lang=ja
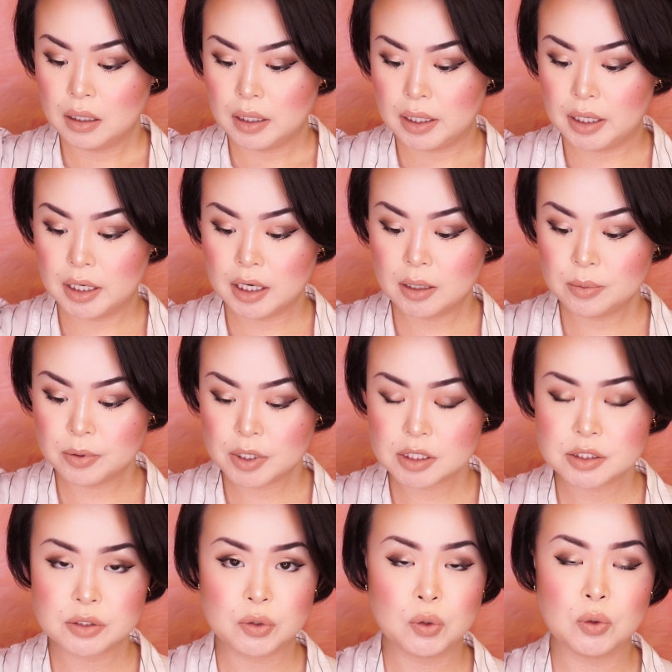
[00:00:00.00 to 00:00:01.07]

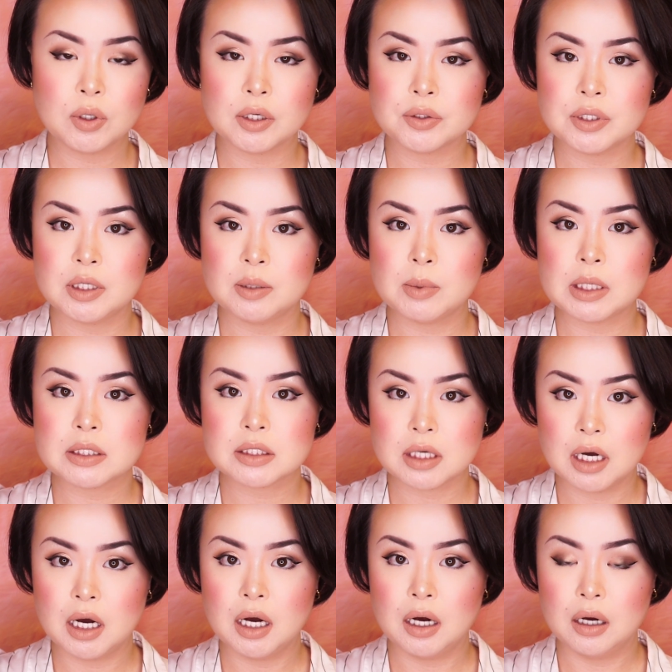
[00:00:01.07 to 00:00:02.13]
エアブラシ効果と言います
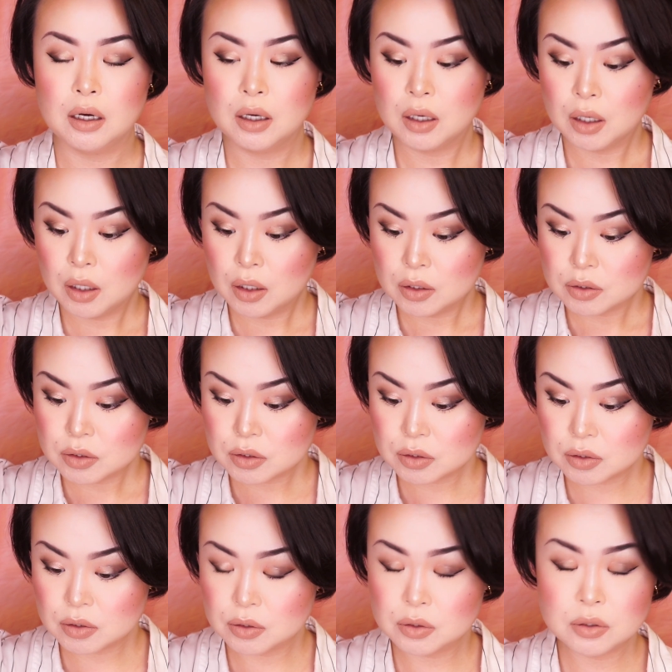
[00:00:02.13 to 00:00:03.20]
か、
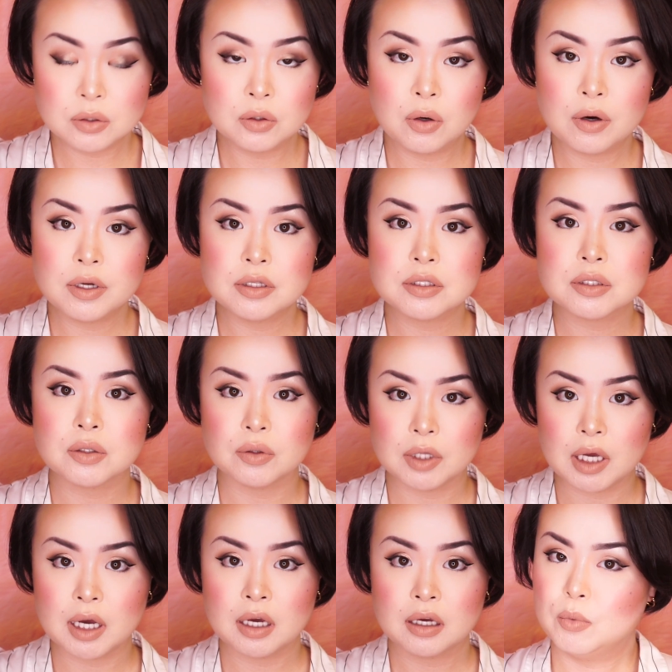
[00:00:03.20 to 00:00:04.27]
すごいんですよ
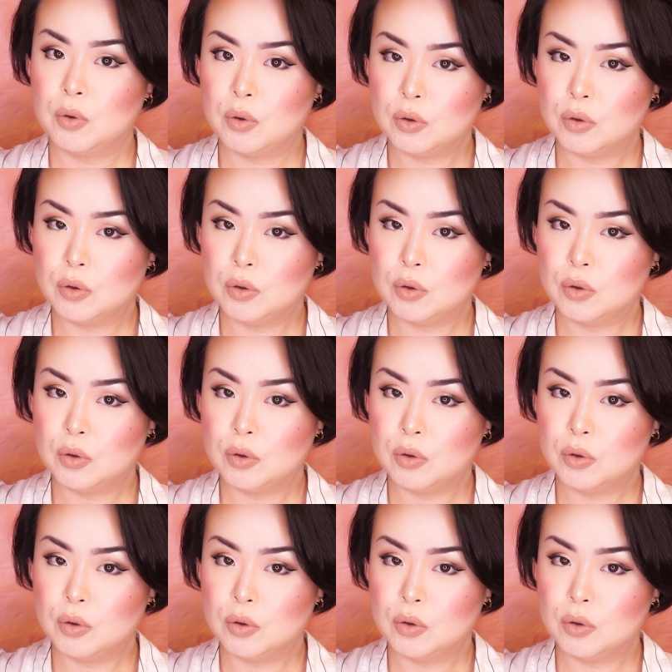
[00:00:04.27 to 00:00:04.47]
ね。